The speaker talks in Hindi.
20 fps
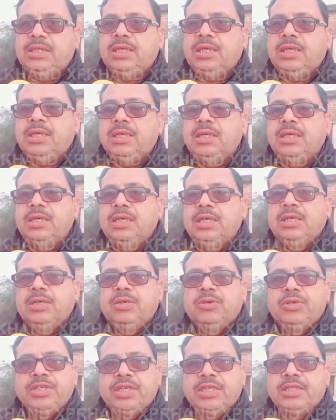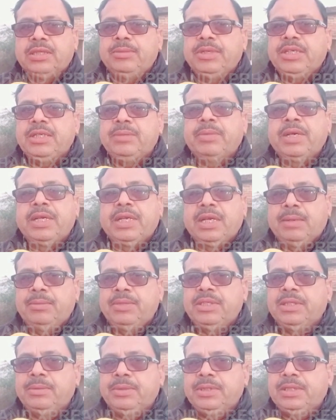है यह ज़मीन
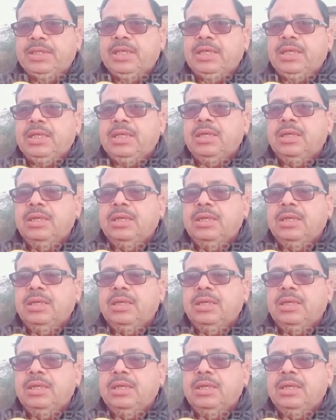बेनामी ज़मीन है